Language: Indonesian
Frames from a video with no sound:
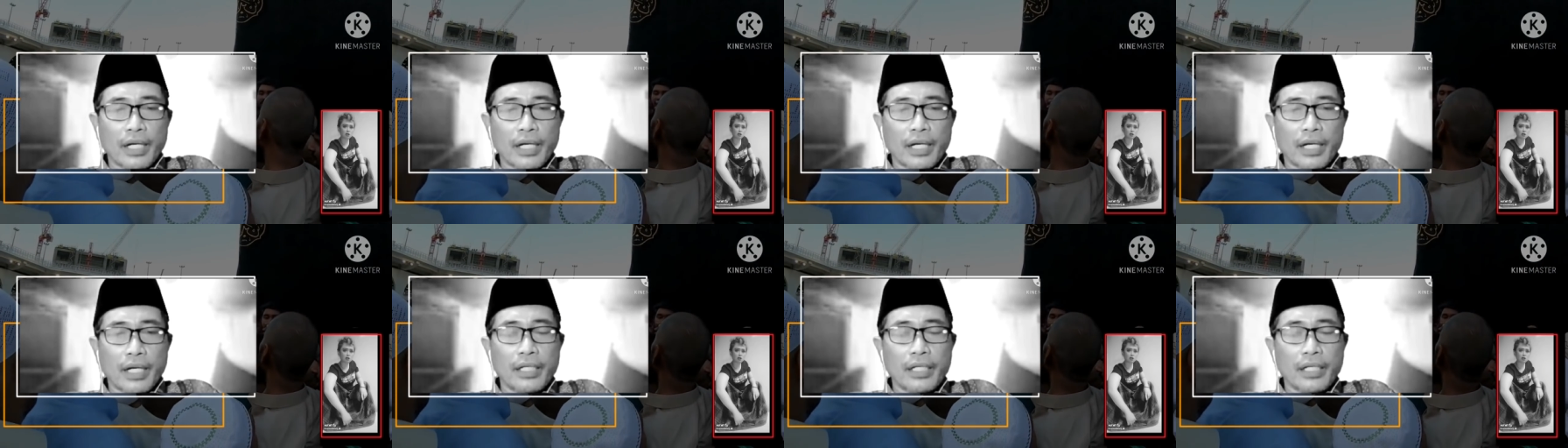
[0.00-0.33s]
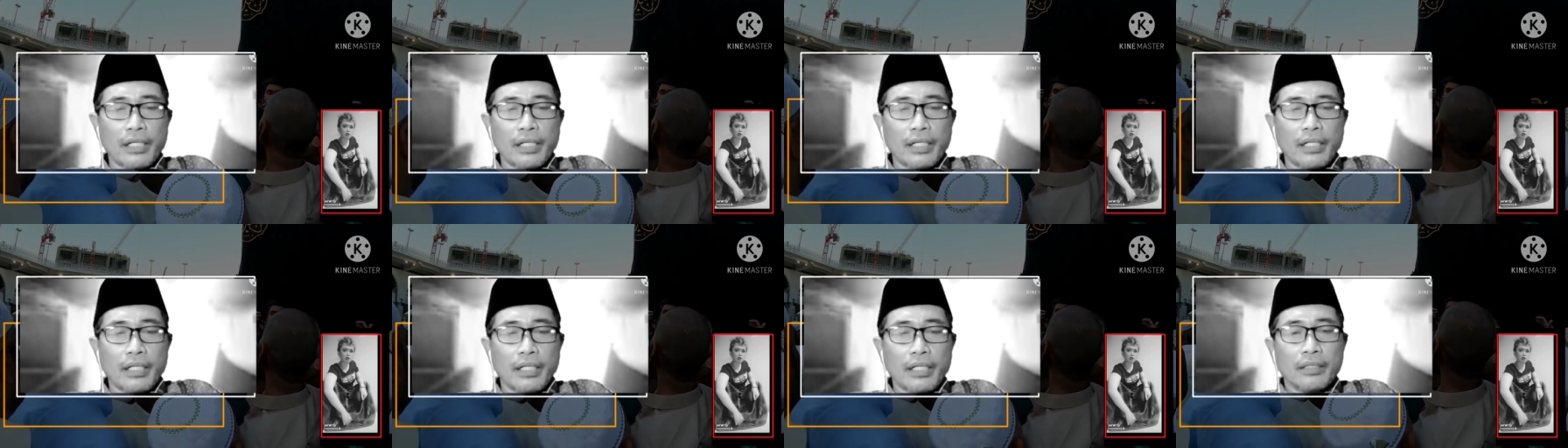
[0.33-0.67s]

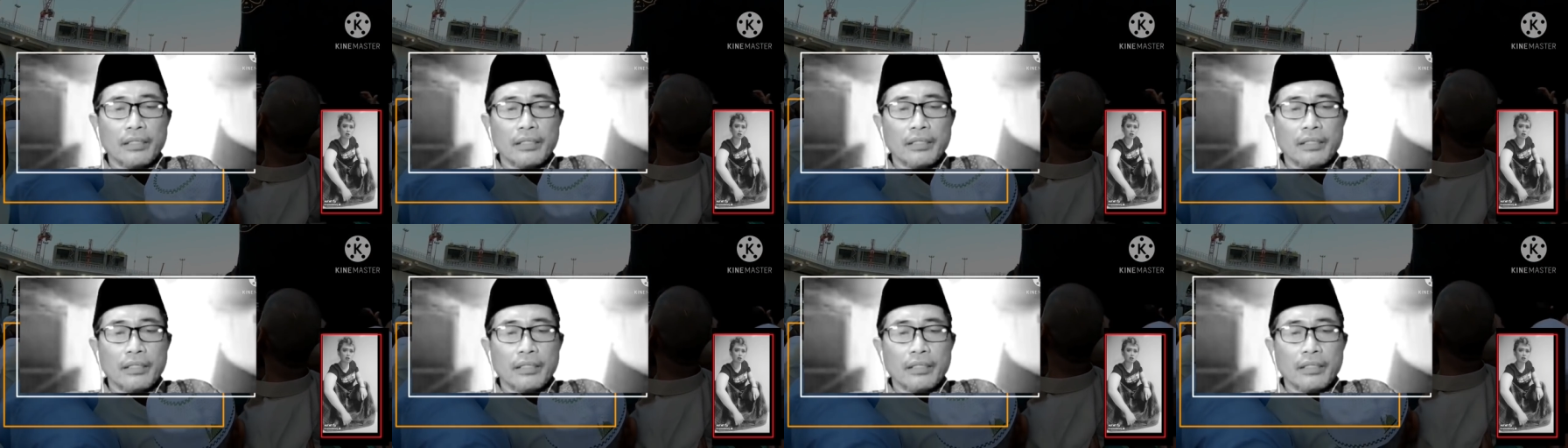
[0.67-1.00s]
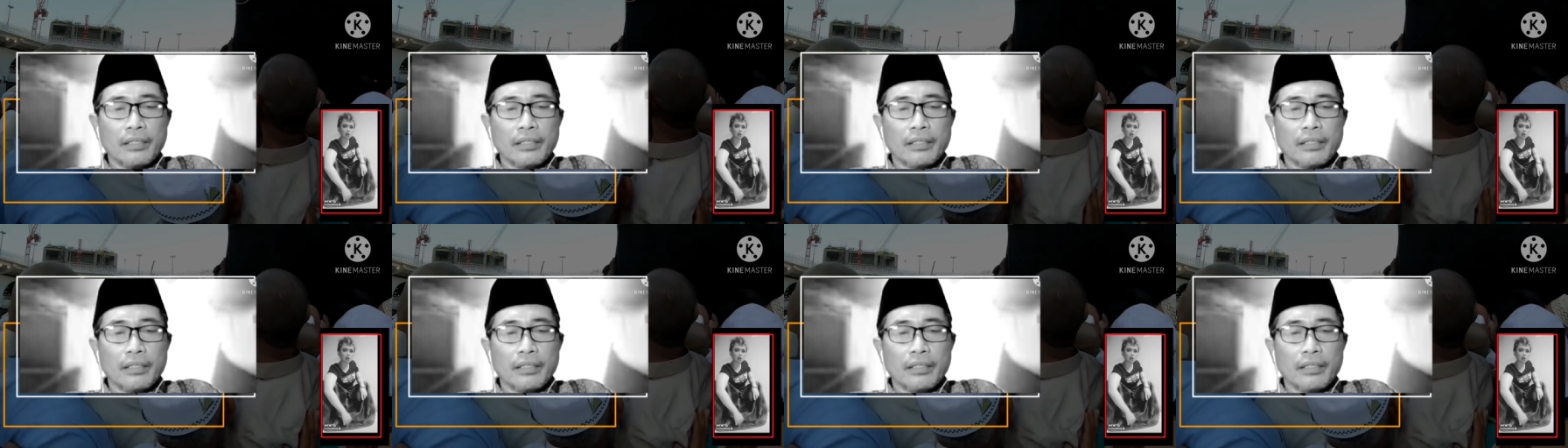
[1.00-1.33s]
Madinah.
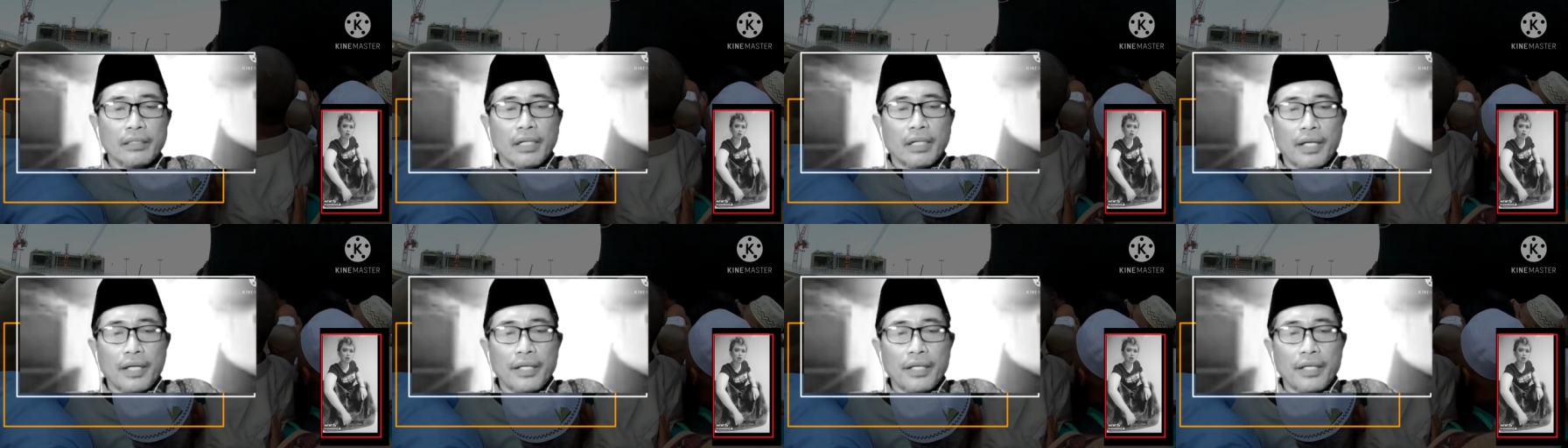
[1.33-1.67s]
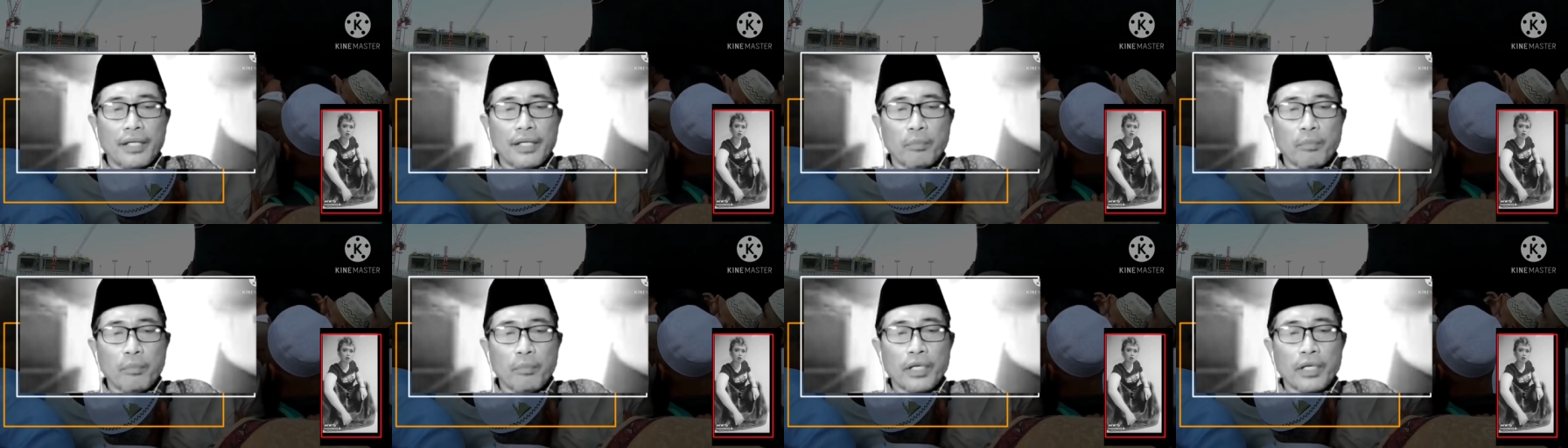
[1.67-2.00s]

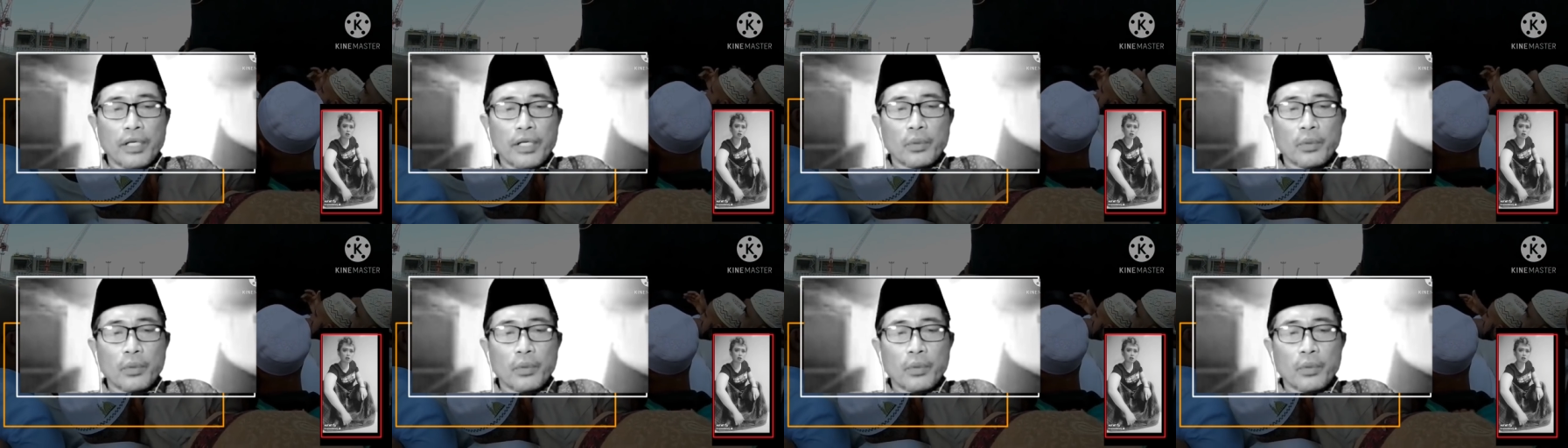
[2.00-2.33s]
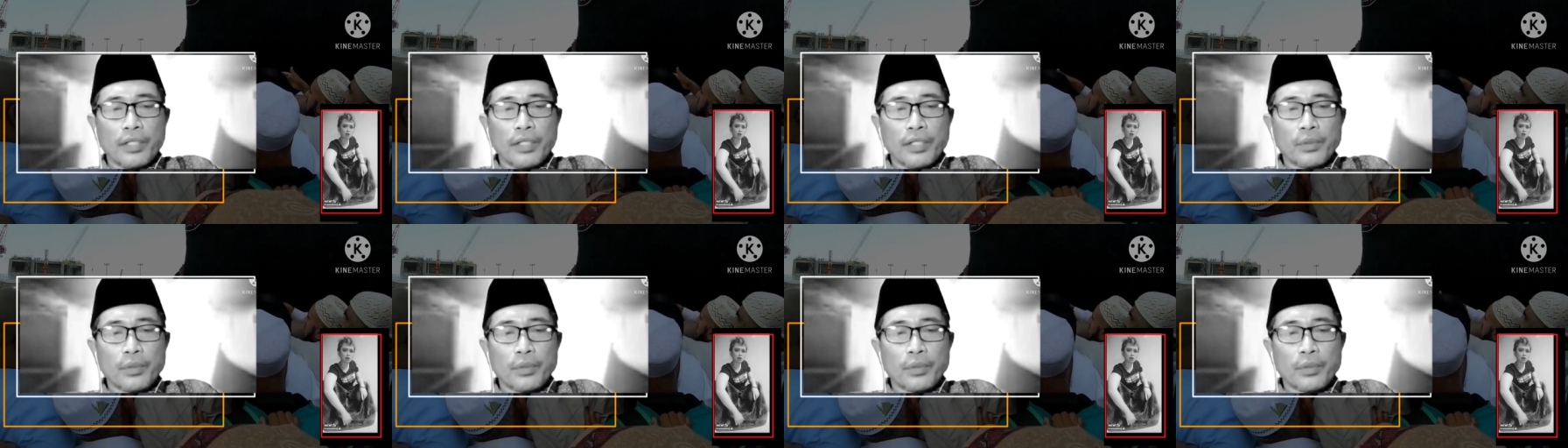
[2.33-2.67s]

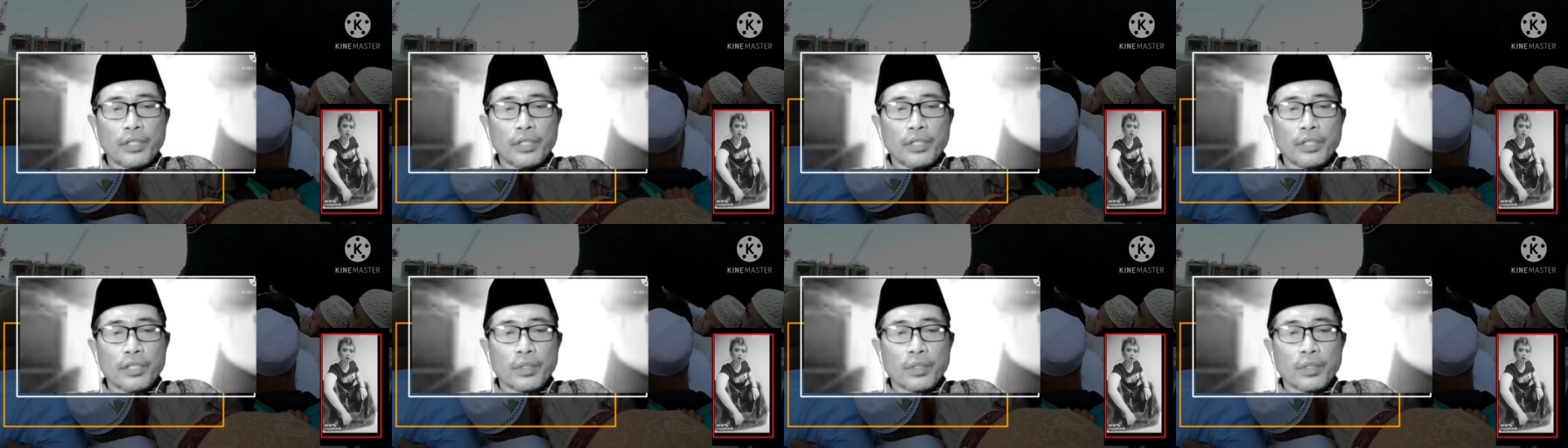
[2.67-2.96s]
Mati.